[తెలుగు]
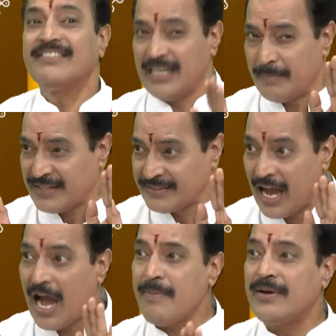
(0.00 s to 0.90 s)
సమస్త
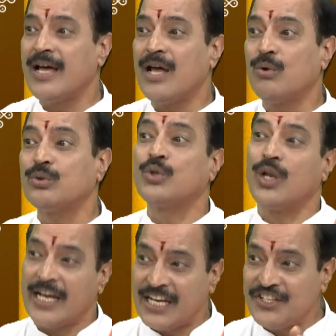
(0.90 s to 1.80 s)
ఆభరణాలు
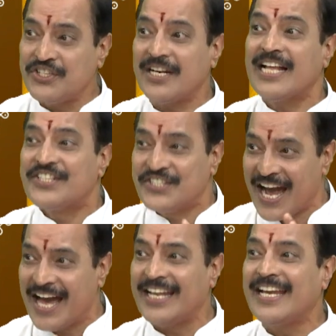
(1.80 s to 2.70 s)
తొలగించిన
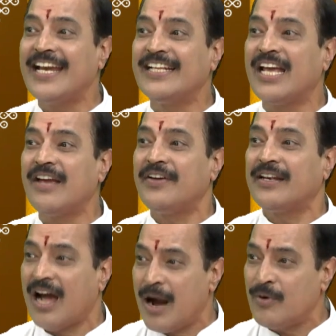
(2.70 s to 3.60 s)
జానకీదేవి
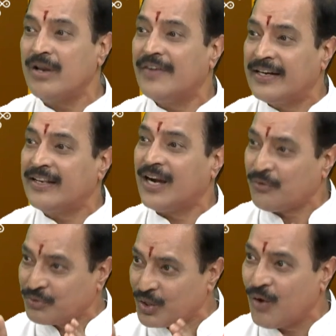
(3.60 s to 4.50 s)
రాముని వెంట
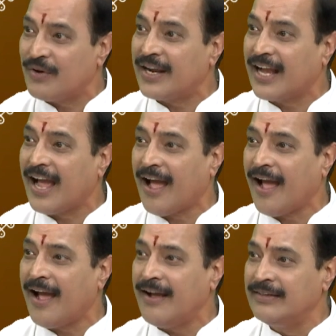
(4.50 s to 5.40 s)
నడుస్తూ ఉండగా
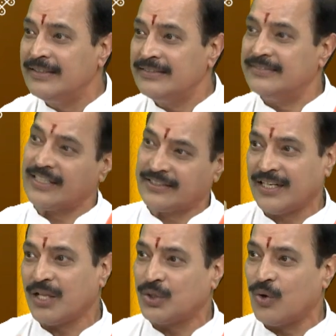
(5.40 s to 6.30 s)

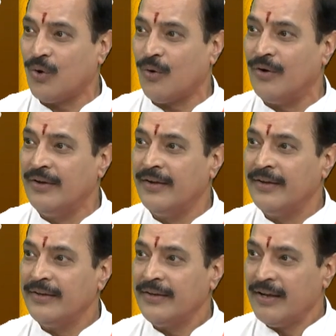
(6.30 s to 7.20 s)
దశరథుడు
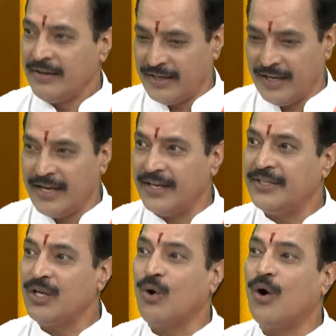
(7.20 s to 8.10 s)
ఈ
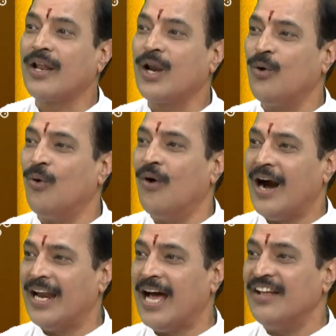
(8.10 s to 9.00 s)
ఇంటి కోడలు
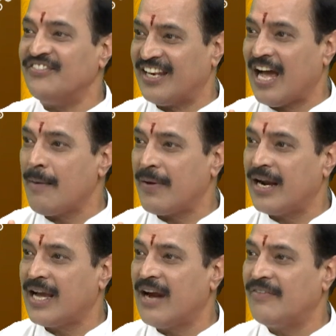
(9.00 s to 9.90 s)
అలా
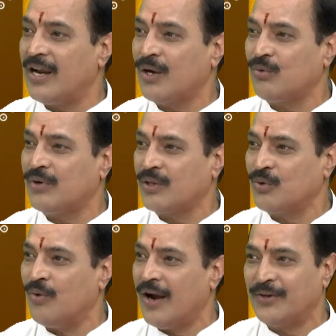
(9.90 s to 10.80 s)
నిరాభరణగా
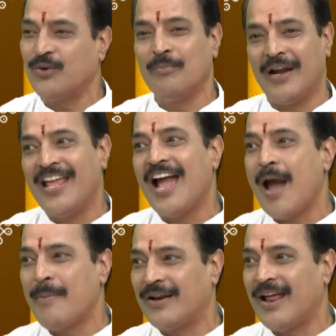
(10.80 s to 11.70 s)
వెళ్ళకూడదు అంటూ మళ్ళీ
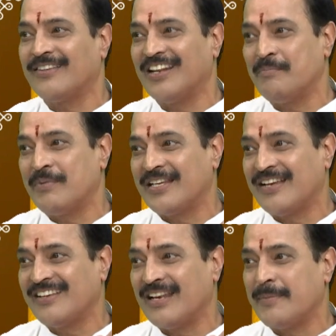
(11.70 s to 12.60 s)
ఆభరణాలు
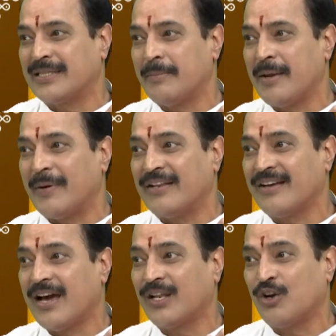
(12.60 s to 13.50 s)
ధరింపజేసే నిమిత్తమే
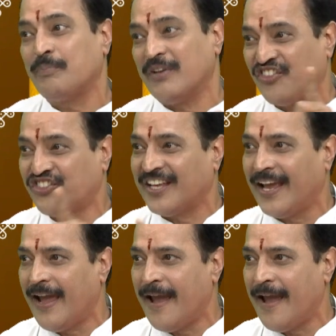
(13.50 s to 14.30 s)
పరిచారకులు పిలిస్తే